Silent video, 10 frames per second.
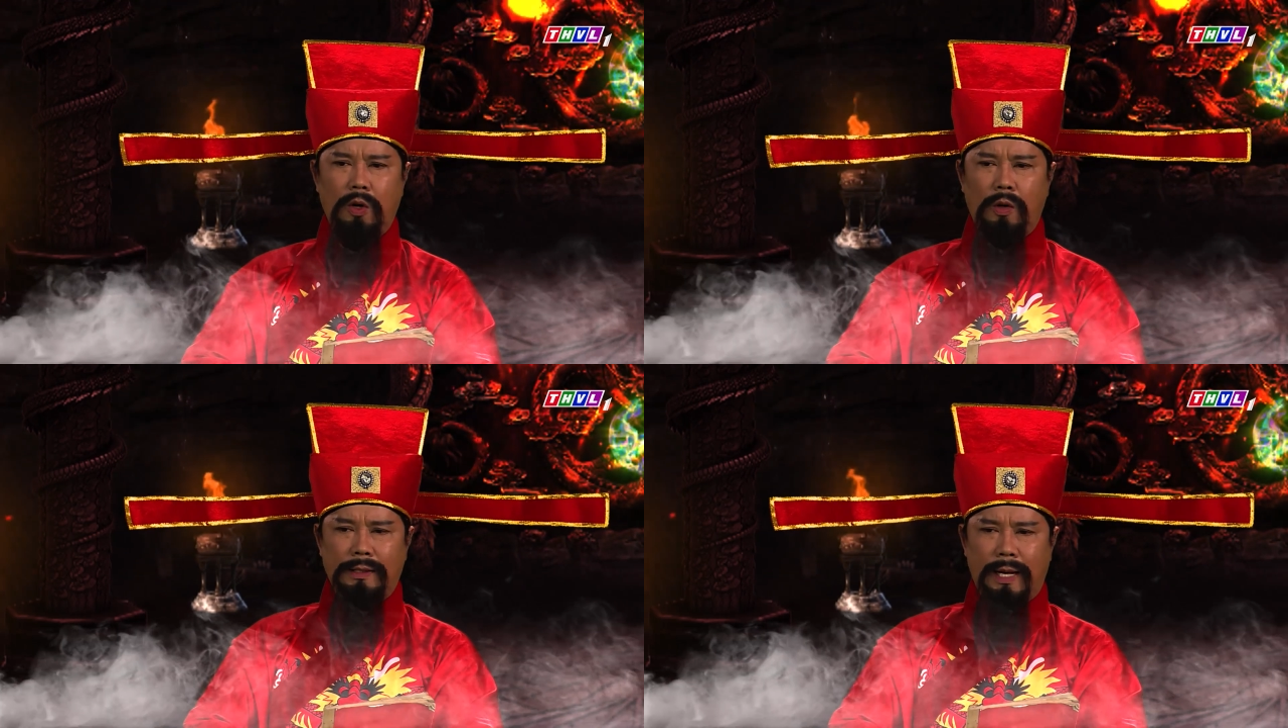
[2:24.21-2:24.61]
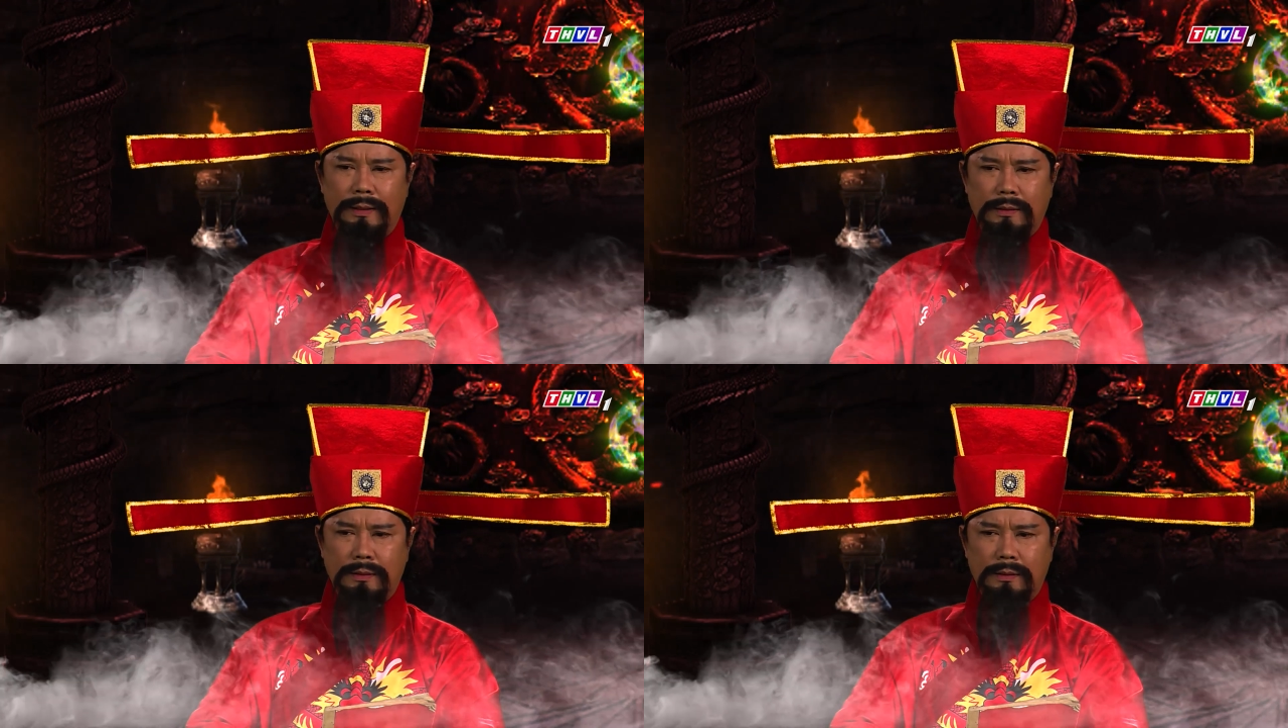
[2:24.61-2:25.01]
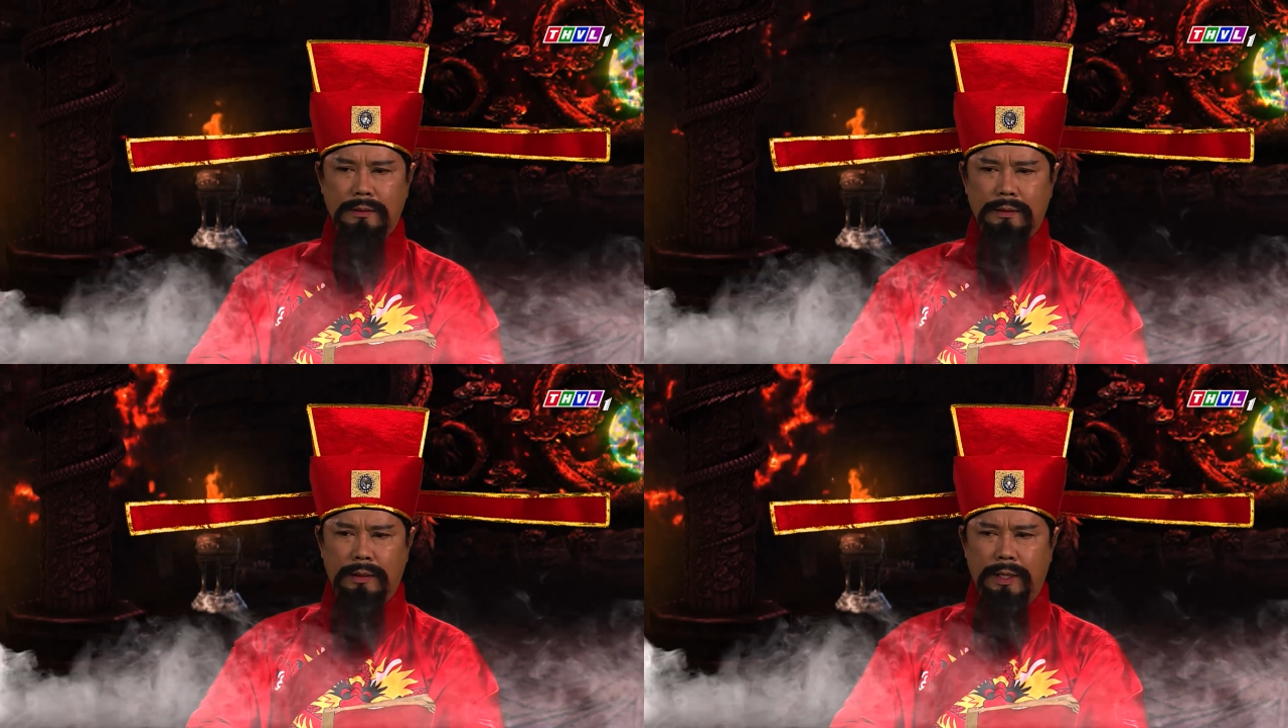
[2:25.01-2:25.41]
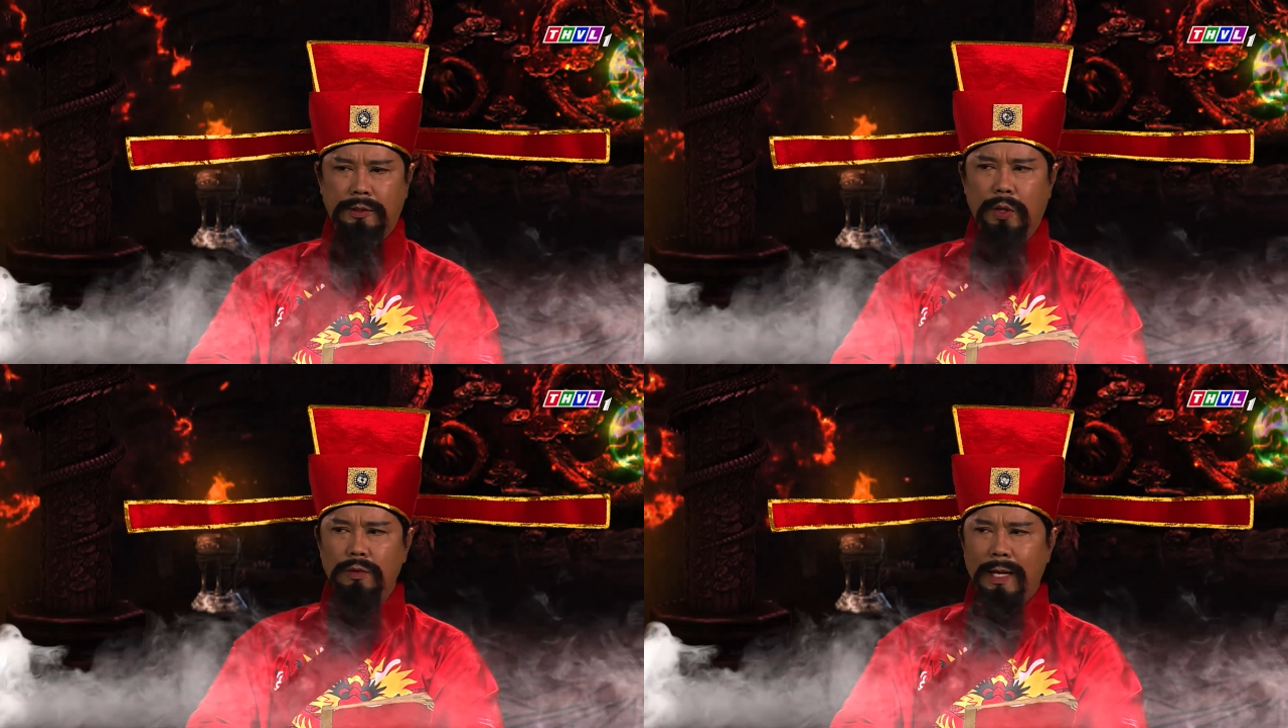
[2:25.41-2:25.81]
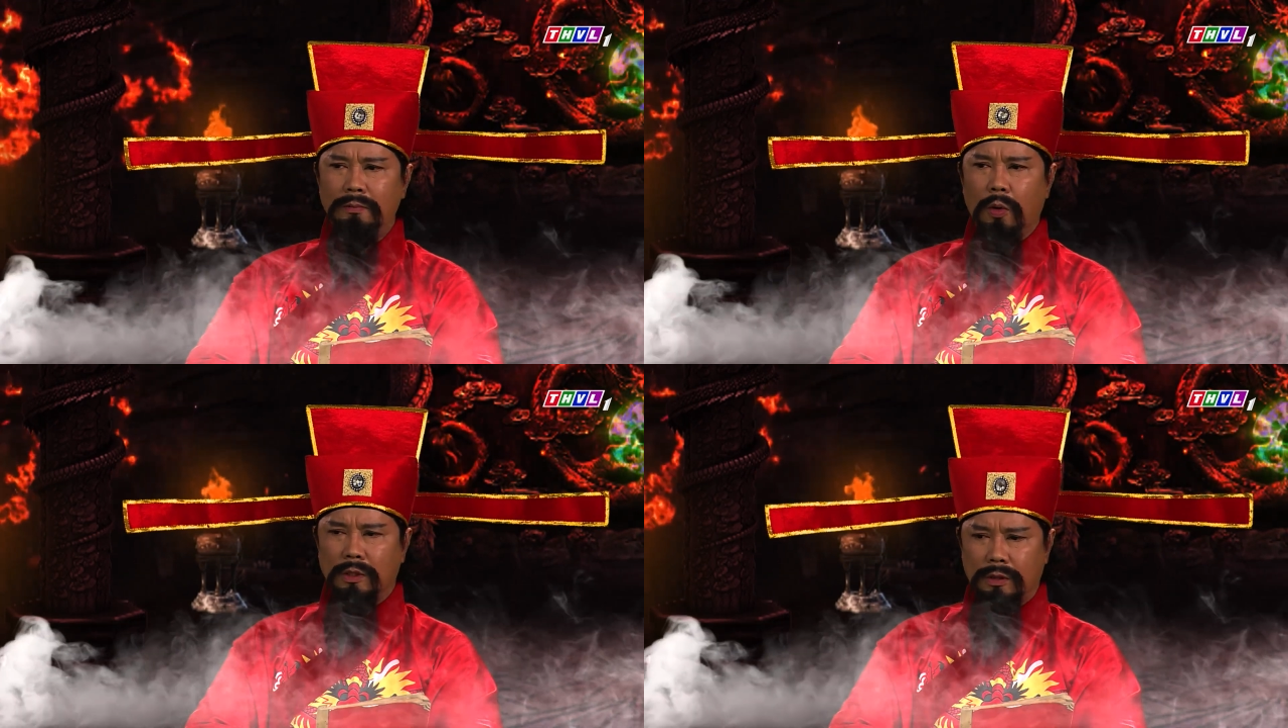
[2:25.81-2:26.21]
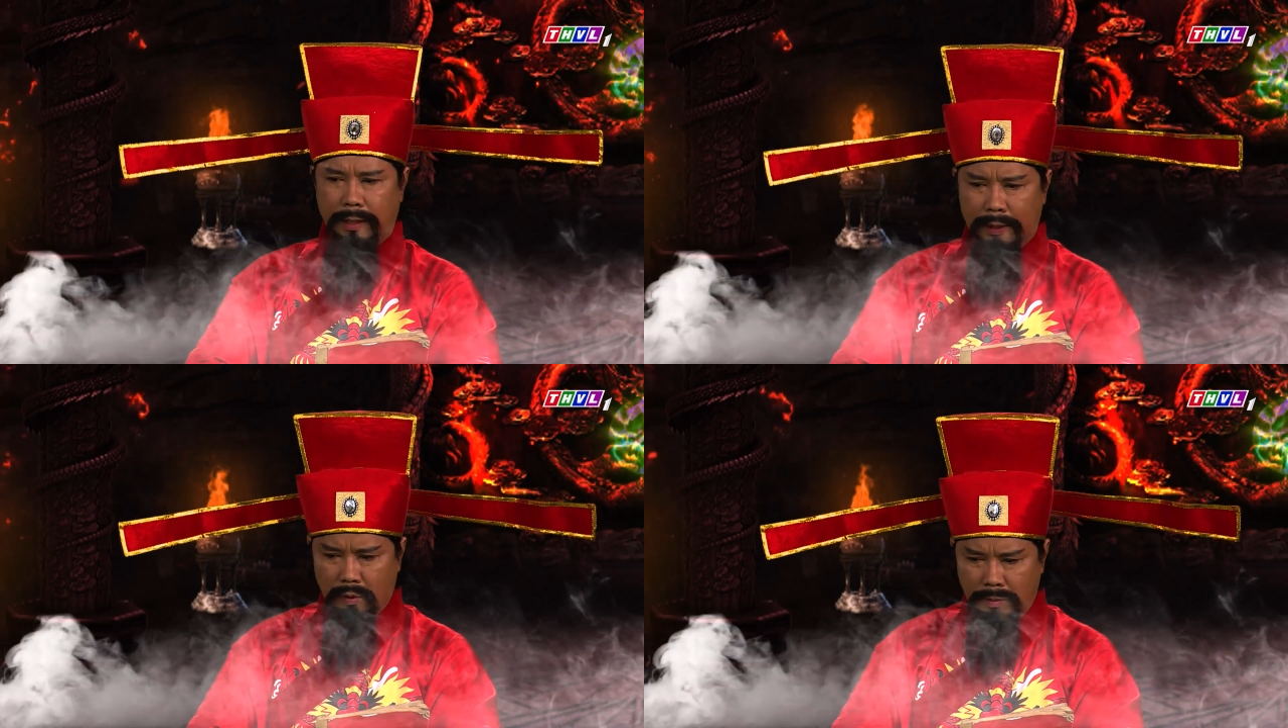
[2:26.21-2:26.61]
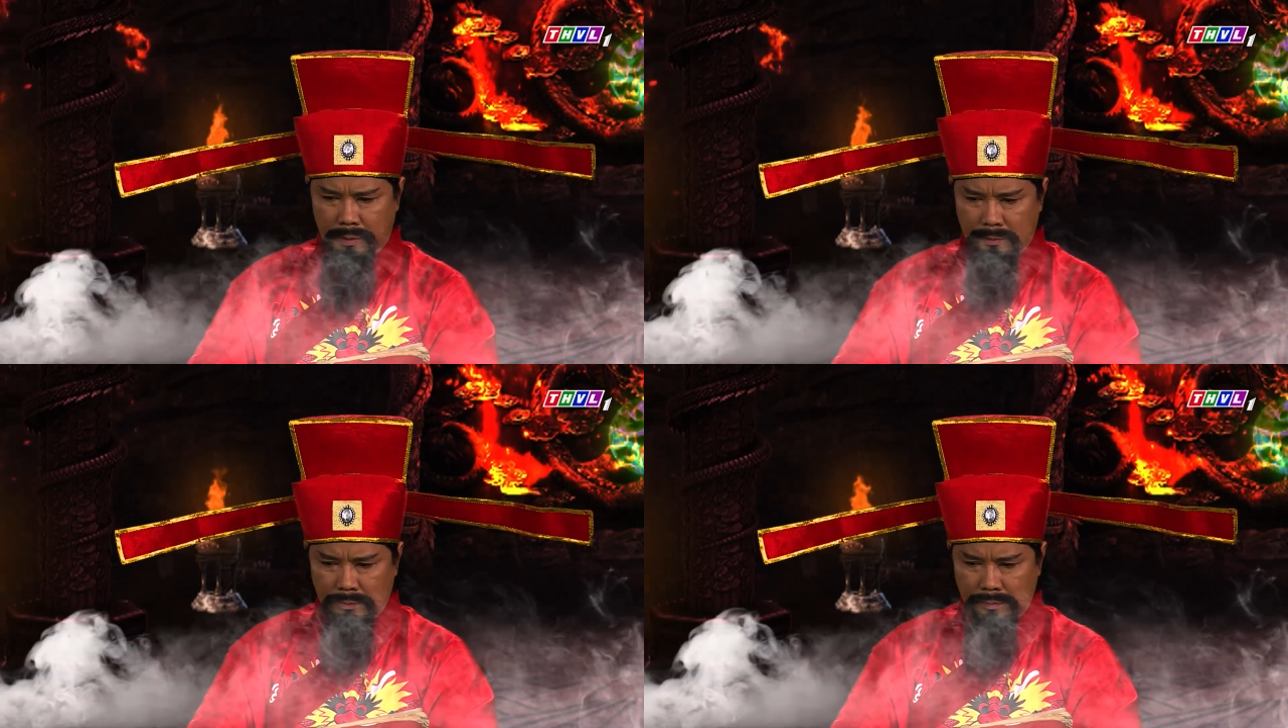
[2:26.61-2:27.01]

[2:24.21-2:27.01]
còn lại Vì thiếu vắng đi người mẹ của mình